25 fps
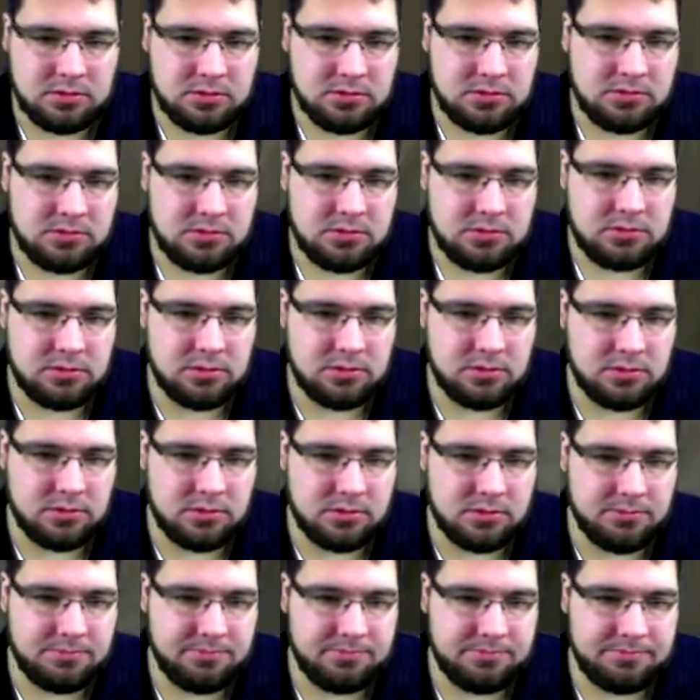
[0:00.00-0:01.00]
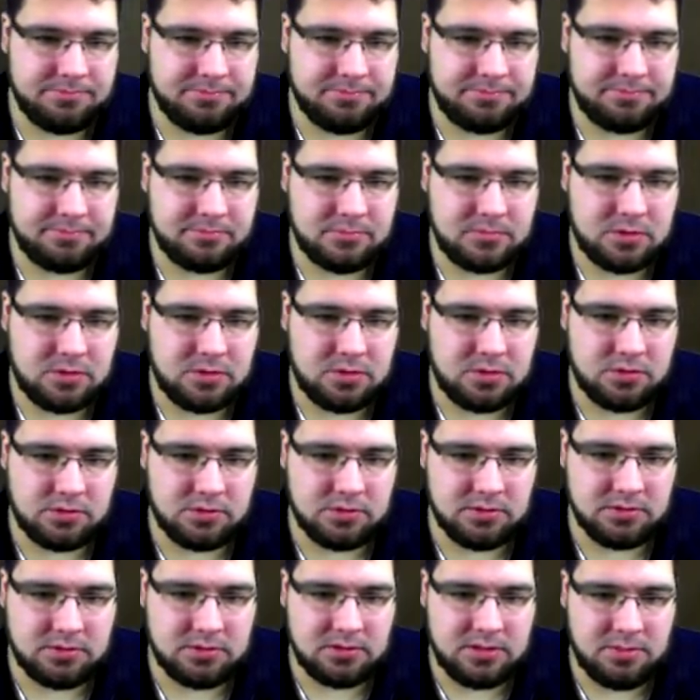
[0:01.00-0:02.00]
So, gucken.
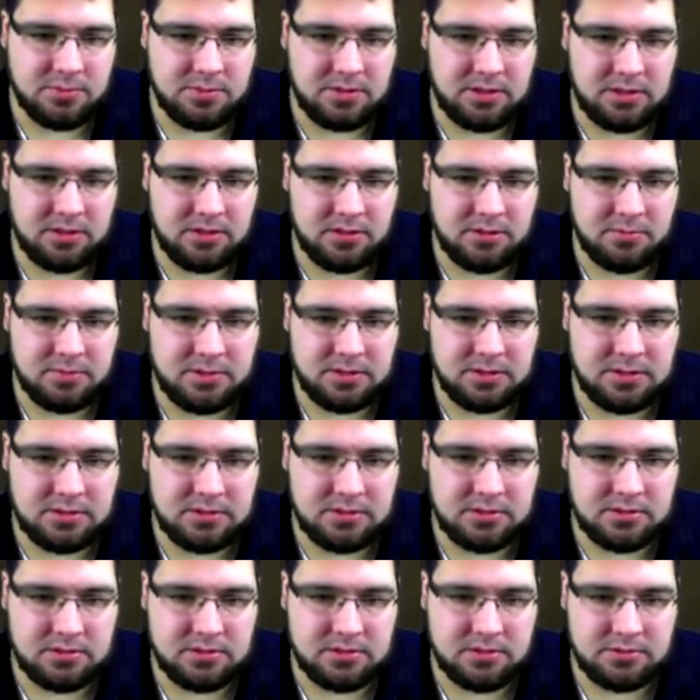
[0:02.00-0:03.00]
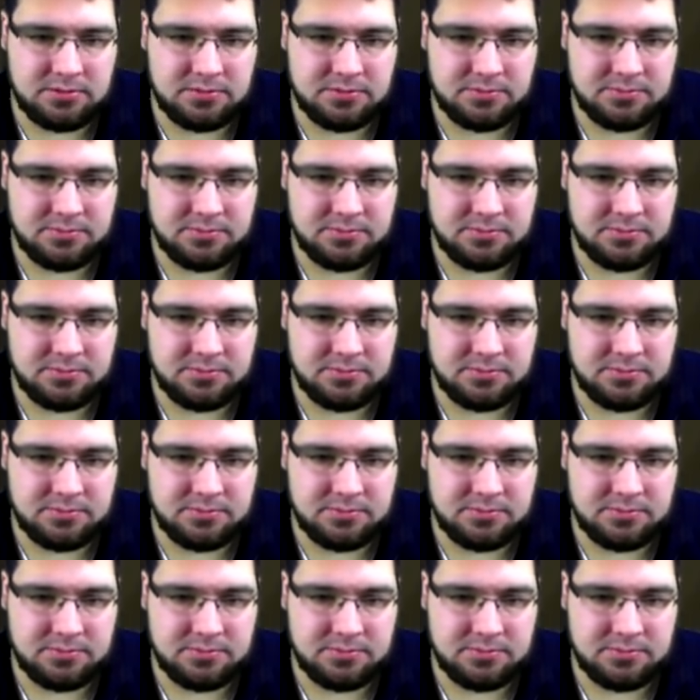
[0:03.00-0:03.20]
Jetzt gehen wir hier nochmal hinter.